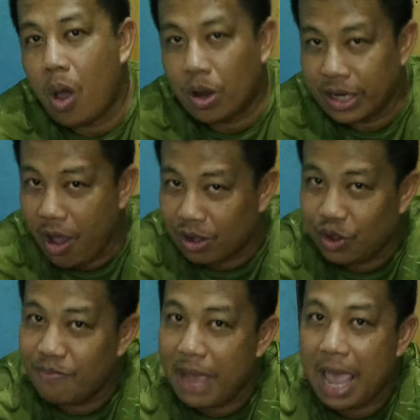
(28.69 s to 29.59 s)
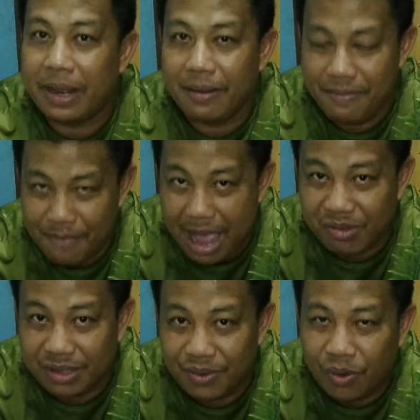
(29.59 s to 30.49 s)
ออกนอกต้นไม้ไปมา
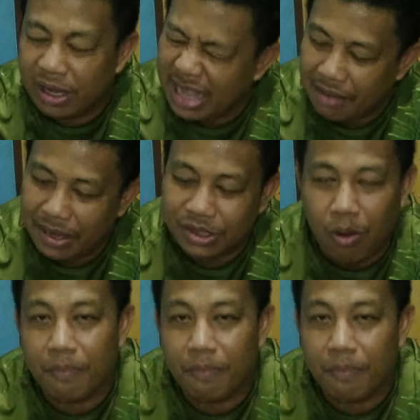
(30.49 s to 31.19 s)
กพอสมควรทั้งไป